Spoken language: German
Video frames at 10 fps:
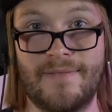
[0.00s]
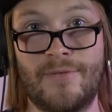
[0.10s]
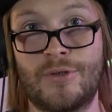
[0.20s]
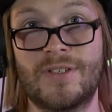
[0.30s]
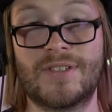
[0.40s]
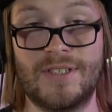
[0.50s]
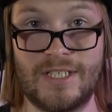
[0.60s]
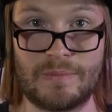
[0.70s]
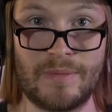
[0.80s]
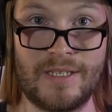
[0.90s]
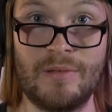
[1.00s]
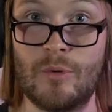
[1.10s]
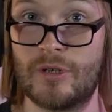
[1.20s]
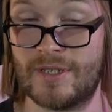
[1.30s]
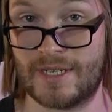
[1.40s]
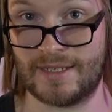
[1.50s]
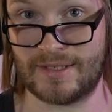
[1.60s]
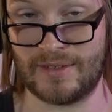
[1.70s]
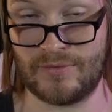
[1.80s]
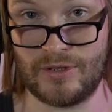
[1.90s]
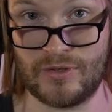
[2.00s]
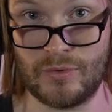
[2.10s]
wird es nicht mehr die Möglichkeit sein für die